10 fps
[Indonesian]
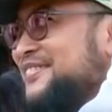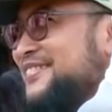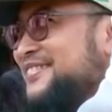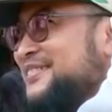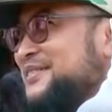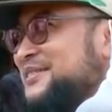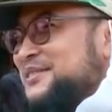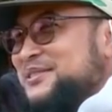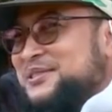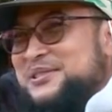Jadi sekalian
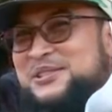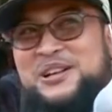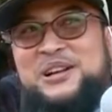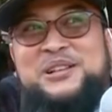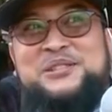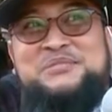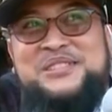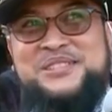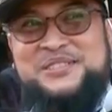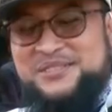nemenin ya Pak ya? Sekalian nemenin.